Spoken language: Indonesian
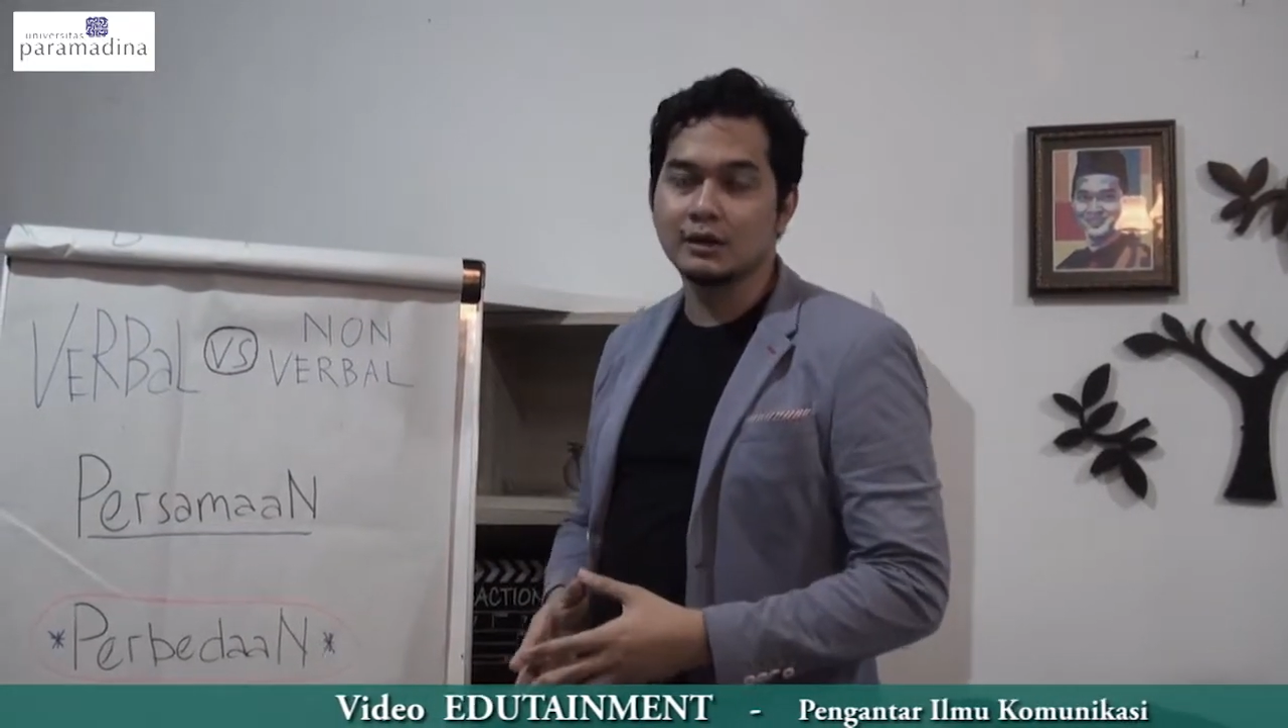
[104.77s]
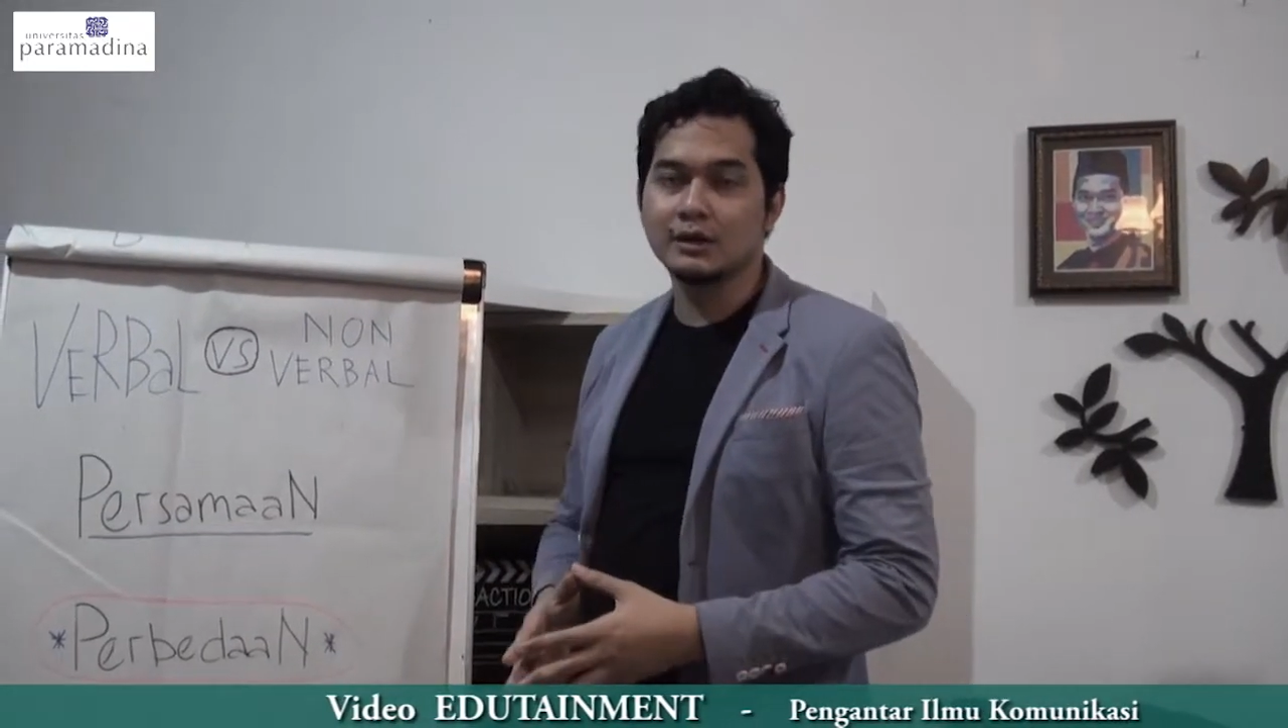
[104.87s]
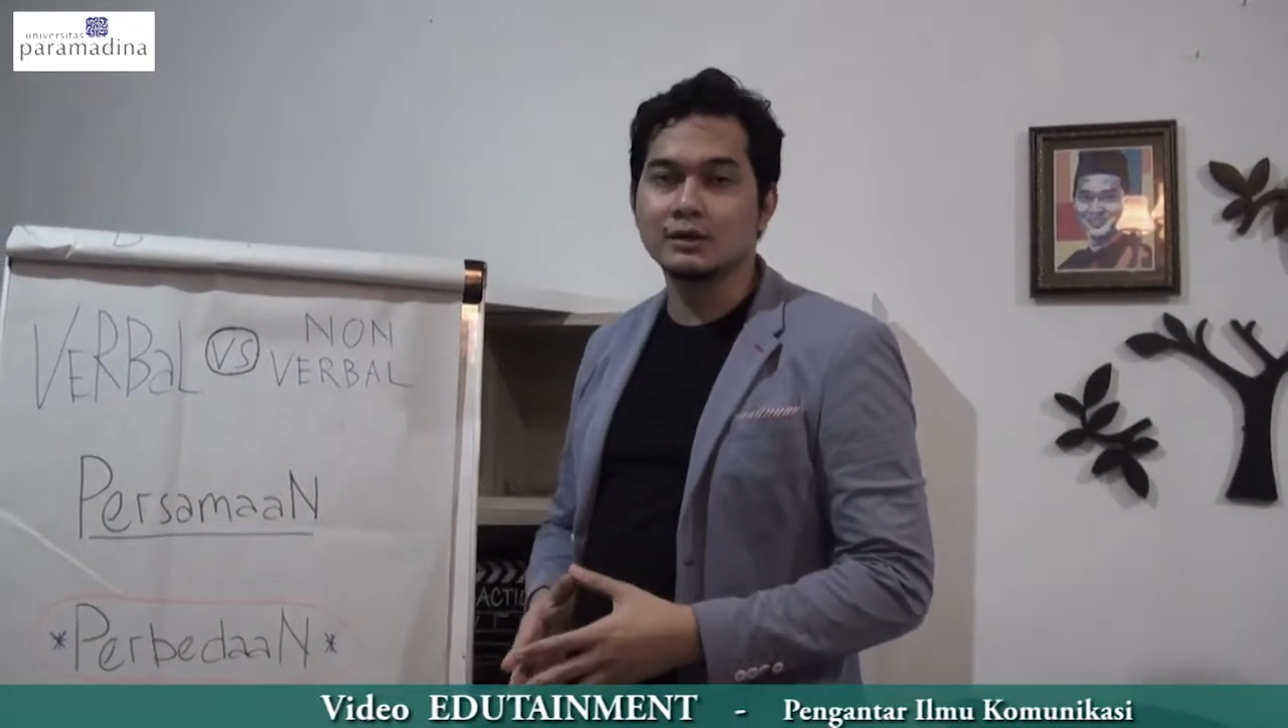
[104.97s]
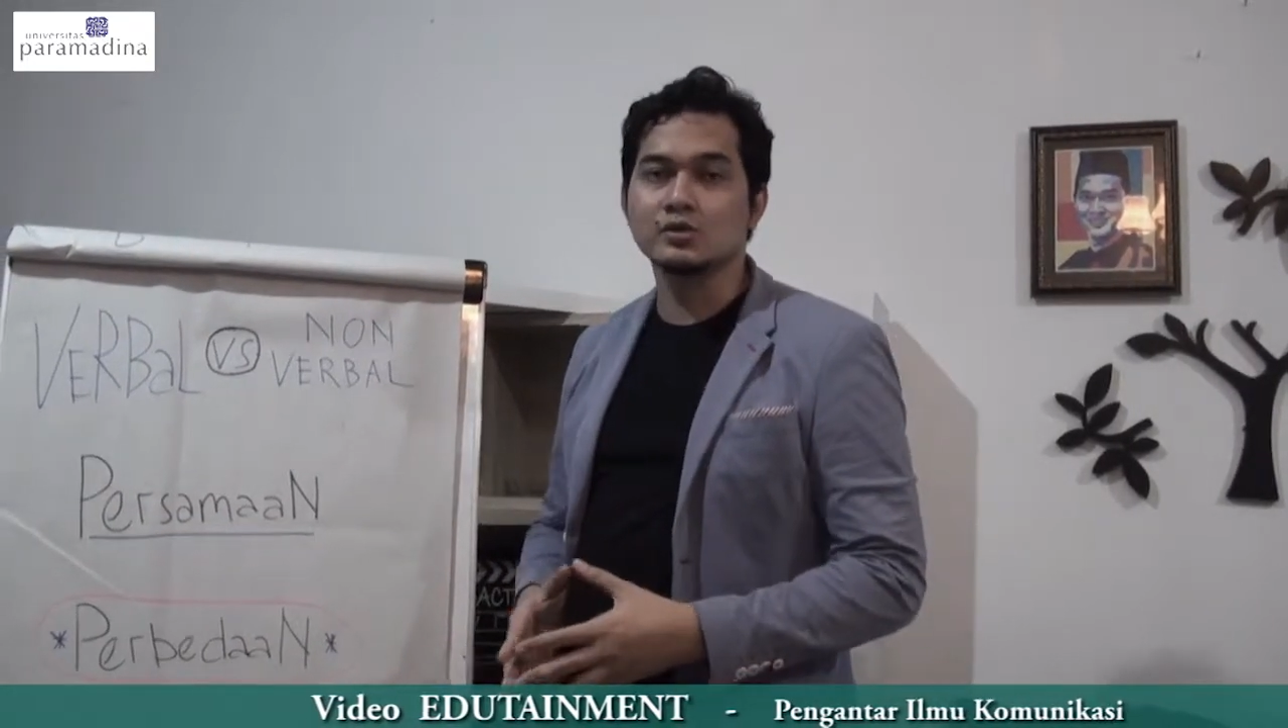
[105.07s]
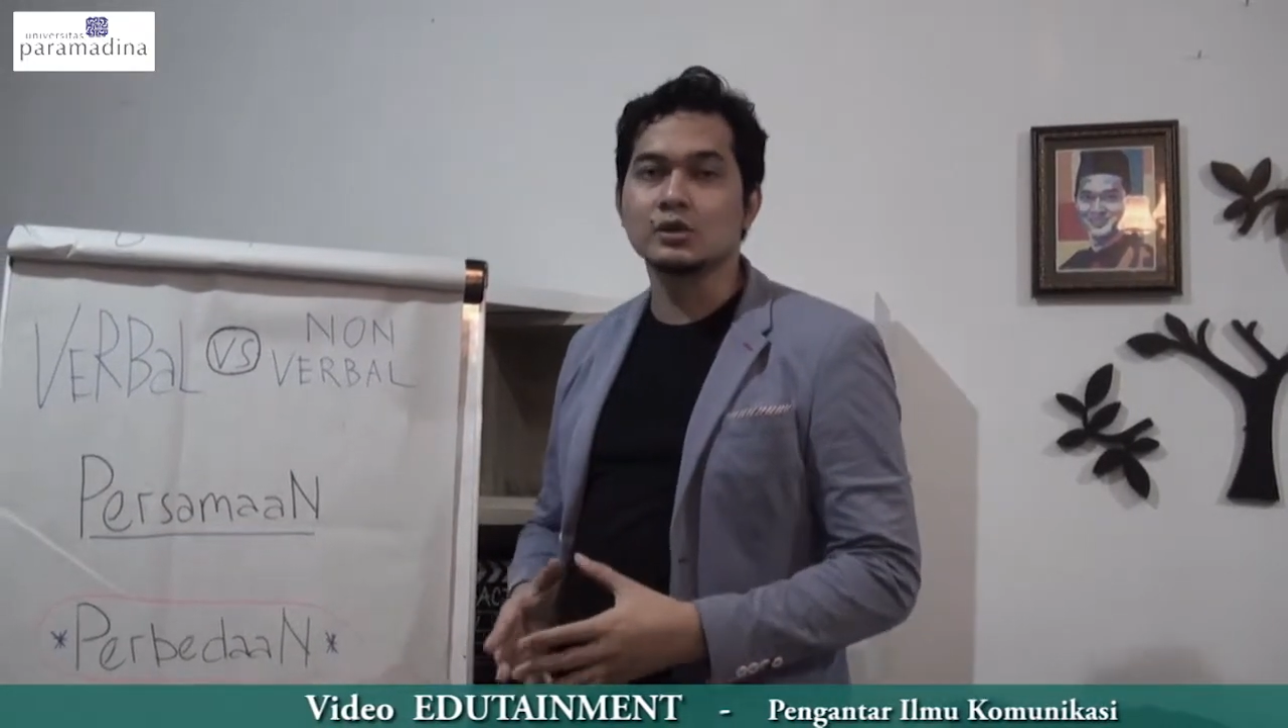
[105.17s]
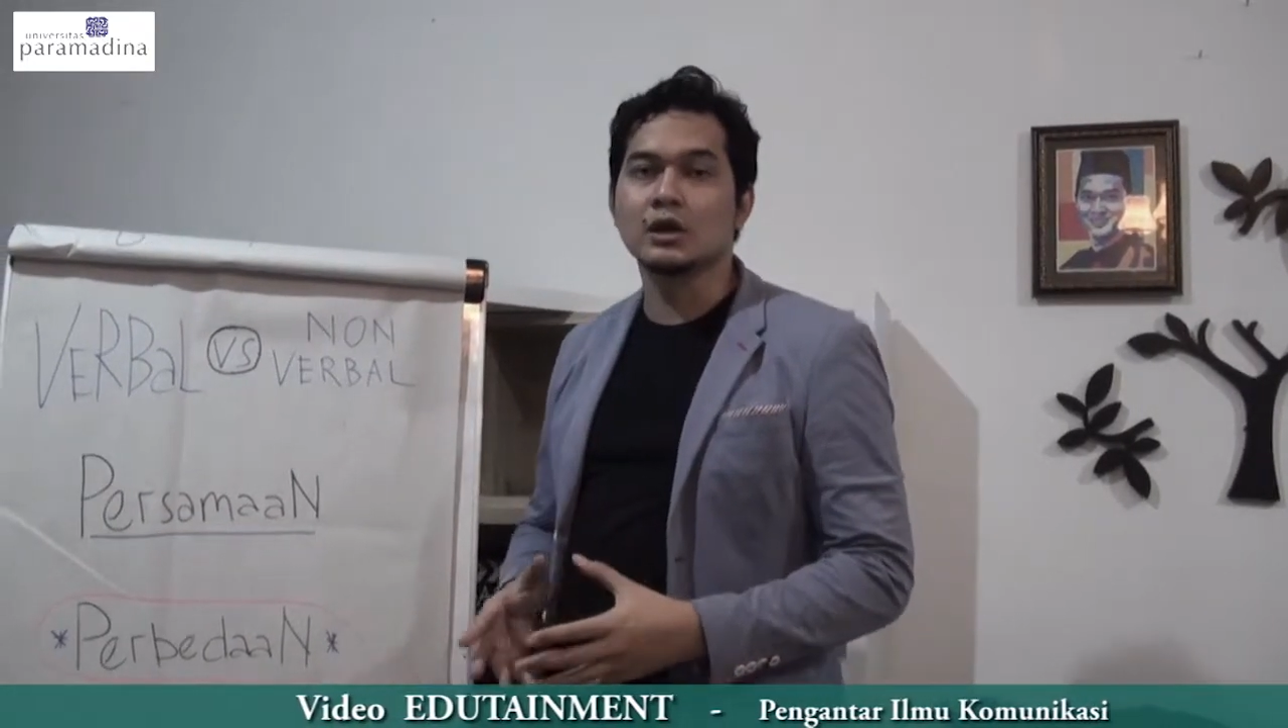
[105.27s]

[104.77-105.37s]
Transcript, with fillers: dan juga